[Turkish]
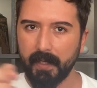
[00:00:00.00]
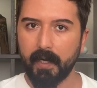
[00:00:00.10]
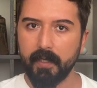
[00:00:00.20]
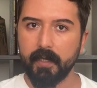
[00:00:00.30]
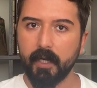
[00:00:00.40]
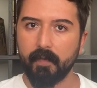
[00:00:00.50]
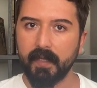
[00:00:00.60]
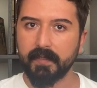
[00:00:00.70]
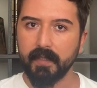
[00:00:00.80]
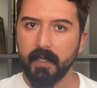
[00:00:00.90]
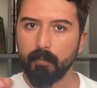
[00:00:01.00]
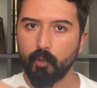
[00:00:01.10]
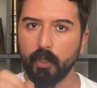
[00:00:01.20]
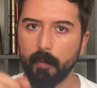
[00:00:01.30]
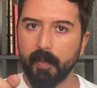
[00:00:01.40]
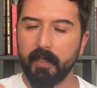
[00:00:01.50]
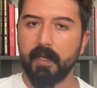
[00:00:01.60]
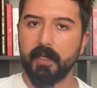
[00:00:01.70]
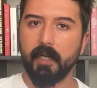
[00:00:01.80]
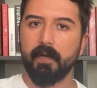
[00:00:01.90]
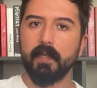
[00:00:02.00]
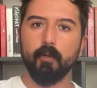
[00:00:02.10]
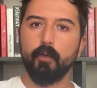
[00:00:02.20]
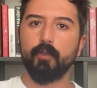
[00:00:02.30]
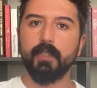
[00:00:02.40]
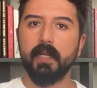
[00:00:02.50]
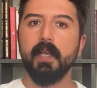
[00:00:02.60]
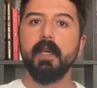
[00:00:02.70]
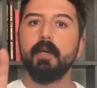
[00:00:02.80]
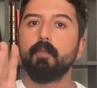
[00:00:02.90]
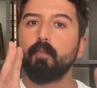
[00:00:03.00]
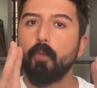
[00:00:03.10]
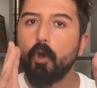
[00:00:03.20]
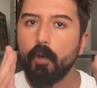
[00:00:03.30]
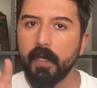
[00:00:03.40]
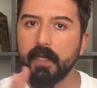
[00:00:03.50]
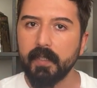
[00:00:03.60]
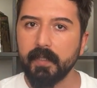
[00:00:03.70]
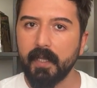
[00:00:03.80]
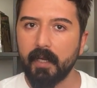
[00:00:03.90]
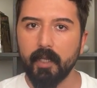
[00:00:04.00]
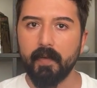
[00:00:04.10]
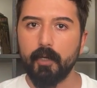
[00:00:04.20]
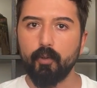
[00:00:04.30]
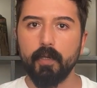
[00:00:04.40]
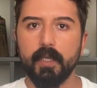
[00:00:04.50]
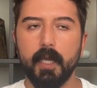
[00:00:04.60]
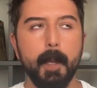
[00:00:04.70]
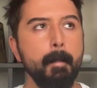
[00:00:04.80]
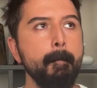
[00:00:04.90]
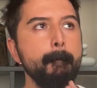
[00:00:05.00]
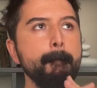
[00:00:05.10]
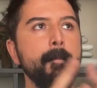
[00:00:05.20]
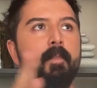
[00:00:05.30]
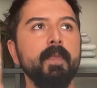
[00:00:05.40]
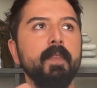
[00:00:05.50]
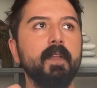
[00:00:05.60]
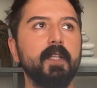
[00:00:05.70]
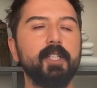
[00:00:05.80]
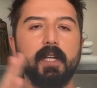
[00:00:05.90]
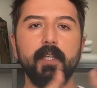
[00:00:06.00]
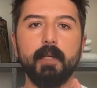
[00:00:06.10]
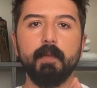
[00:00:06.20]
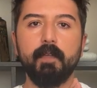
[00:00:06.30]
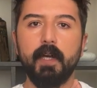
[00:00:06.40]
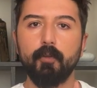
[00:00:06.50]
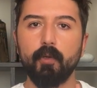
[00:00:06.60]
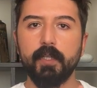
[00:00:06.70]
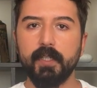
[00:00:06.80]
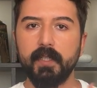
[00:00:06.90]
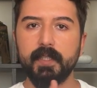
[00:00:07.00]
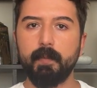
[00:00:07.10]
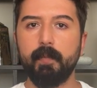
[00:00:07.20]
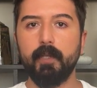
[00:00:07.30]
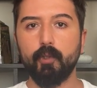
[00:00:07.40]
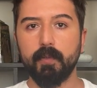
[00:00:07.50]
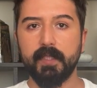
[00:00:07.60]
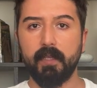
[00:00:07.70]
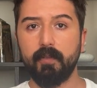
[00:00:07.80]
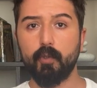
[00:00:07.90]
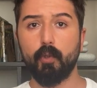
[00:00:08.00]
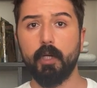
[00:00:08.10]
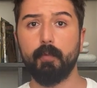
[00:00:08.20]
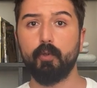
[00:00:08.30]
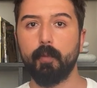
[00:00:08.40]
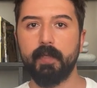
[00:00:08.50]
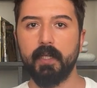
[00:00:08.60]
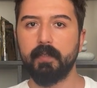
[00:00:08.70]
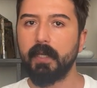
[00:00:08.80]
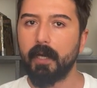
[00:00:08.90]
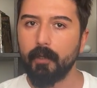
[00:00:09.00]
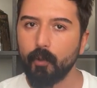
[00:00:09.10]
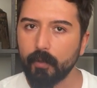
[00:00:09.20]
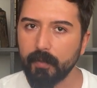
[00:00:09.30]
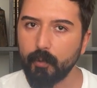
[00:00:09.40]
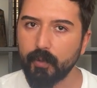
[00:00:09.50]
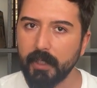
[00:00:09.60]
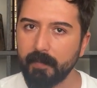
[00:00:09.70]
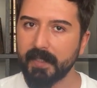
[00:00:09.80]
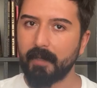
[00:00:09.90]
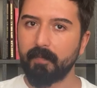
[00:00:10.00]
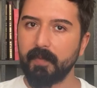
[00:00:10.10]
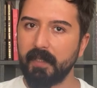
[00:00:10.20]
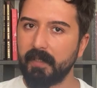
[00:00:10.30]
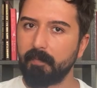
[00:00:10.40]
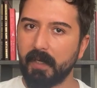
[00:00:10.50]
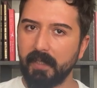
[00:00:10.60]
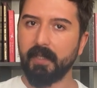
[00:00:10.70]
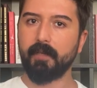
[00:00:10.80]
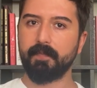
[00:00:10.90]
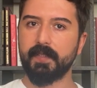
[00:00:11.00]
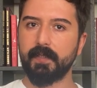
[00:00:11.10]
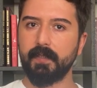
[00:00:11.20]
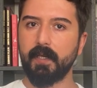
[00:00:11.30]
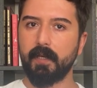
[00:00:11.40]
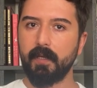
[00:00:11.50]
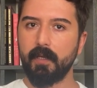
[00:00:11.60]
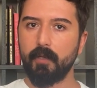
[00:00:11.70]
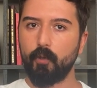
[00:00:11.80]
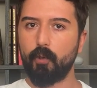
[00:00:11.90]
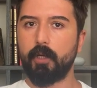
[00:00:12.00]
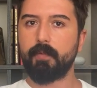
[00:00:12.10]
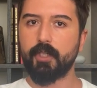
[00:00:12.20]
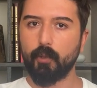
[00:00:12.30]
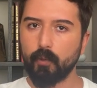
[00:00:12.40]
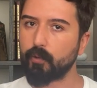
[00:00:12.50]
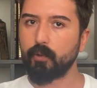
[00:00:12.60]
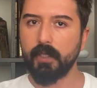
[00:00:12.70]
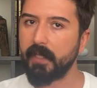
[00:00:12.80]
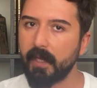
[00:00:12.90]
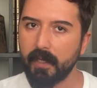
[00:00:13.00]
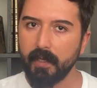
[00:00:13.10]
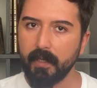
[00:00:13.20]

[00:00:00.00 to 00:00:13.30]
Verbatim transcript: Diğerleri gavat. Bunu yapanlar gavat. O yüzden öyle kadınlar da var. Diyor ki Danışanlarım da var. Diyor ki Asıl Bey beni çok sevdiğini söyleme grup tekli. Ya yok güzelim sen ne manyak mısın ya? öyle bir şey olduğunda ne